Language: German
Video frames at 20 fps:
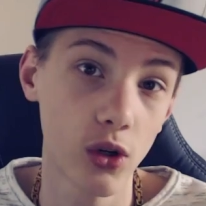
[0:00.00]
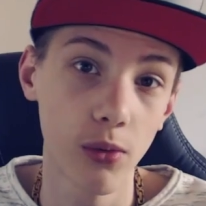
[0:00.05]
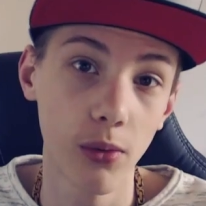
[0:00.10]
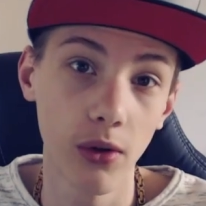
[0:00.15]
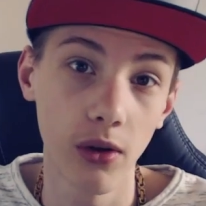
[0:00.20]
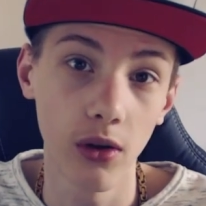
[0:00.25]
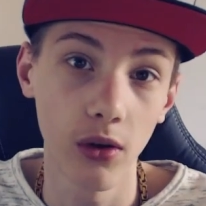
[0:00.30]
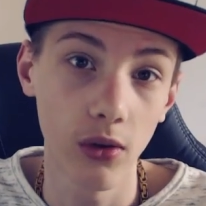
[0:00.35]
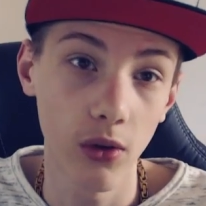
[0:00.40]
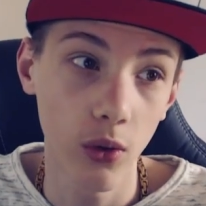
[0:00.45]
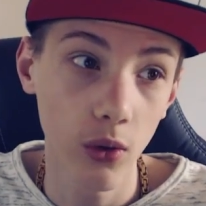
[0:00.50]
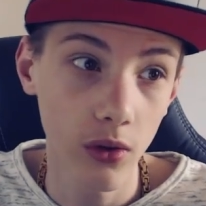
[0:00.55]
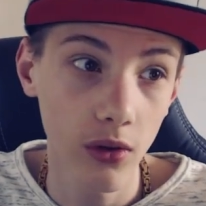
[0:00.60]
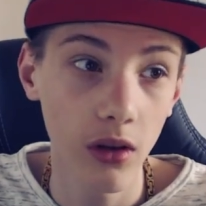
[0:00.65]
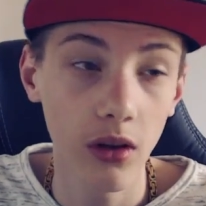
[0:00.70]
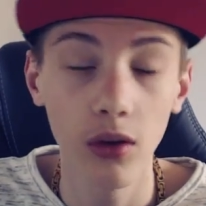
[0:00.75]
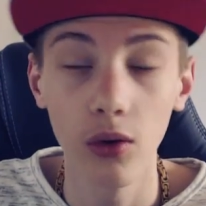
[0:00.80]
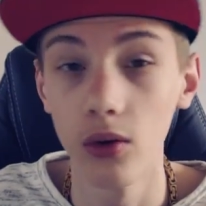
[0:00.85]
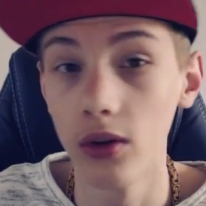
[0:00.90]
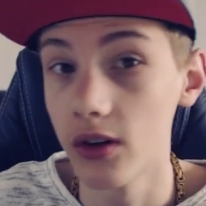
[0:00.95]
ursprünglich aus
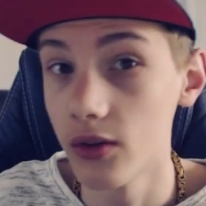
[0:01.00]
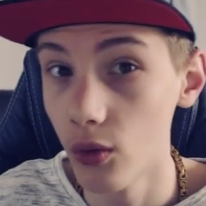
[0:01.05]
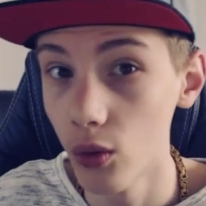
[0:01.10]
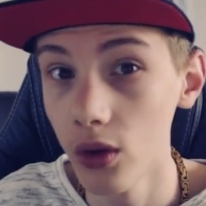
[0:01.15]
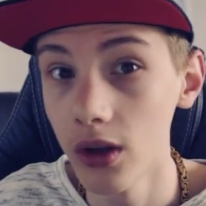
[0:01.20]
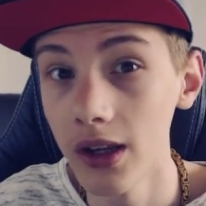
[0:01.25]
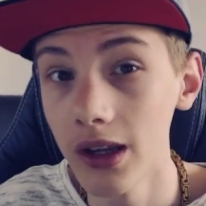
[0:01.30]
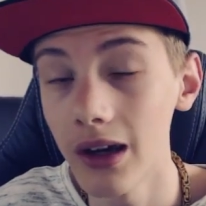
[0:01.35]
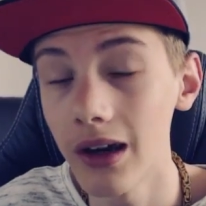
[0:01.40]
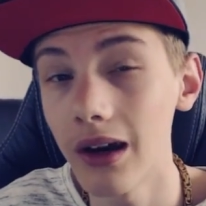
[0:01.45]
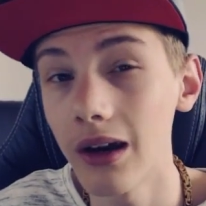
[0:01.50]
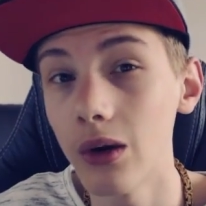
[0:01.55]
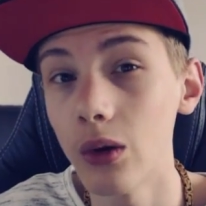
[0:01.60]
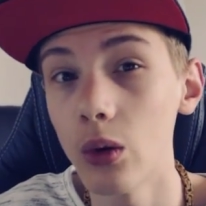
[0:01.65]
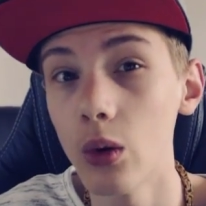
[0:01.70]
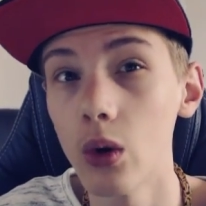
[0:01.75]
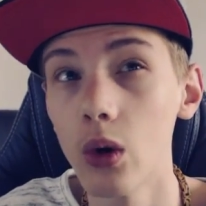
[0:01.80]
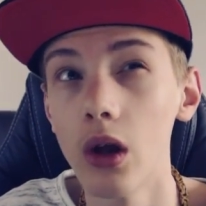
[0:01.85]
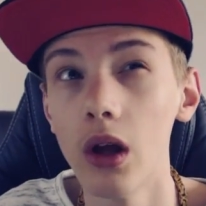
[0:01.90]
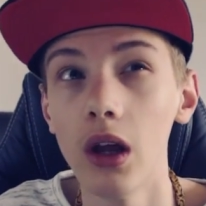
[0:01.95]
Österreich und ich wohne hier
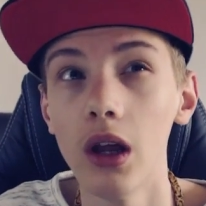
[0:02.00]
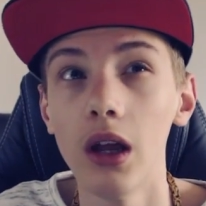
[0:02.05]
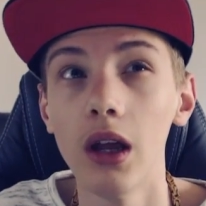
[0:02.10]
auch.